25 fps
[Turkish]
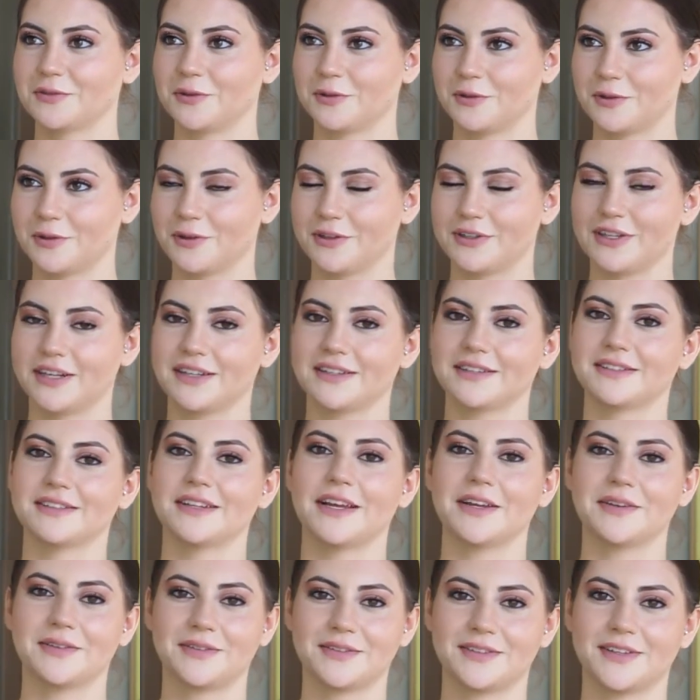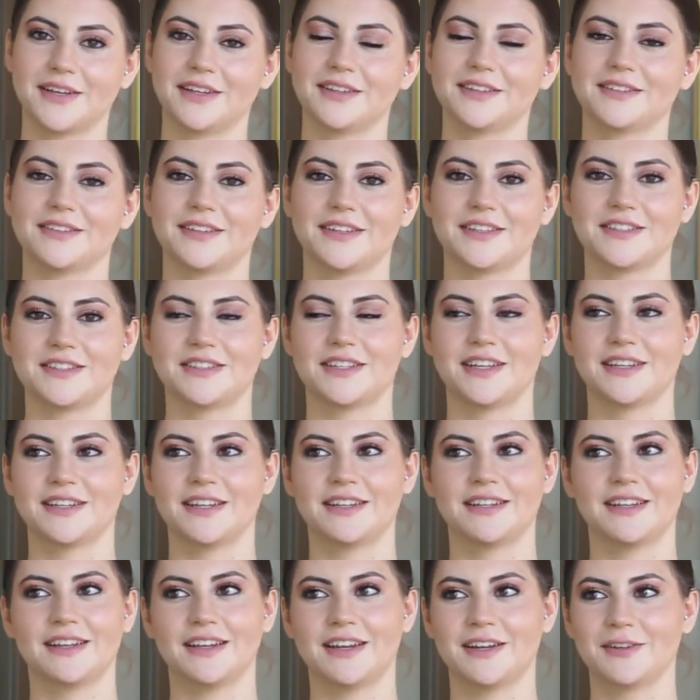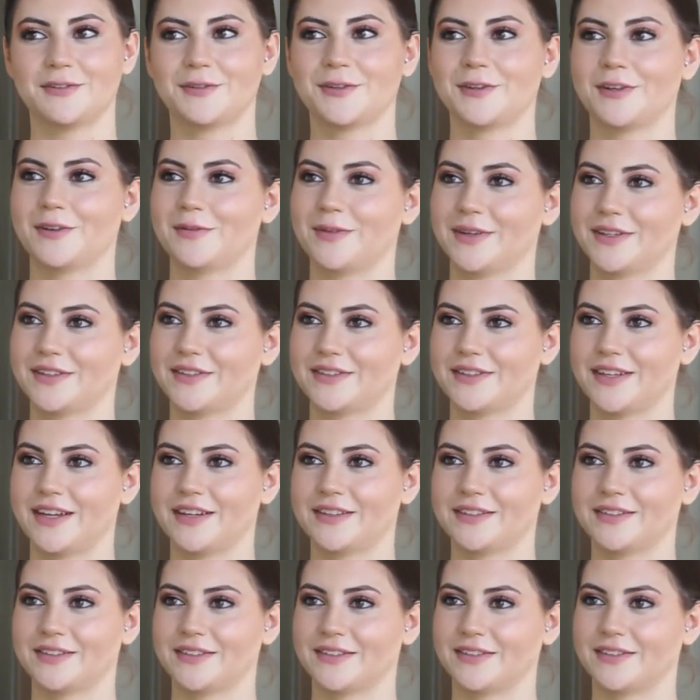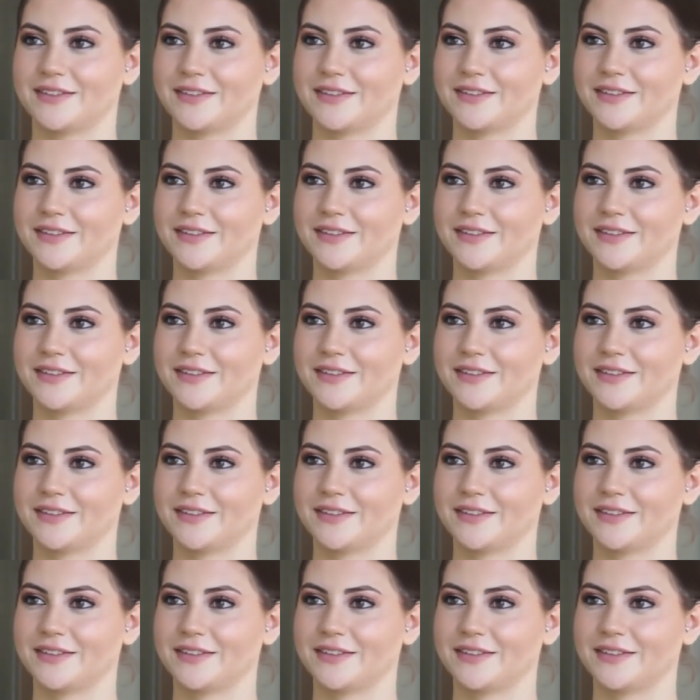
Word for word: Son olarak lifestyle izleyicilerine neler söylemek istersiniz?